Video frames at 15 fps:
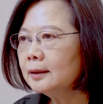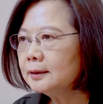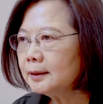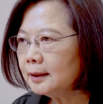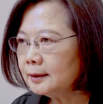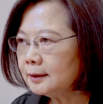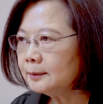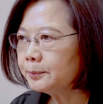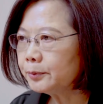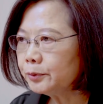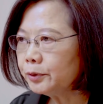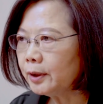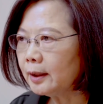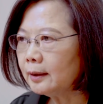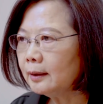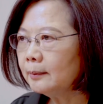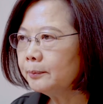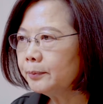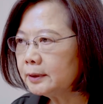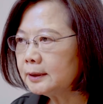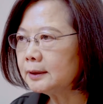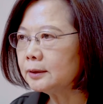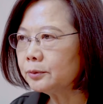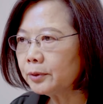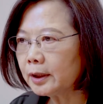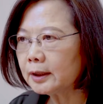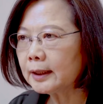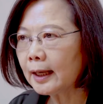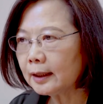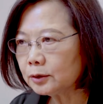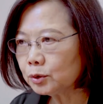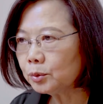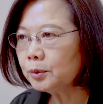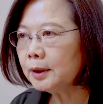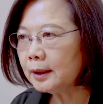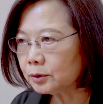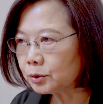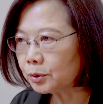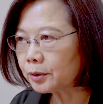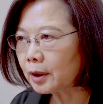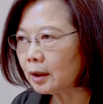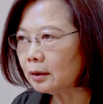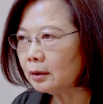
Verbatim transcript: 这次补选不只对台中很重要，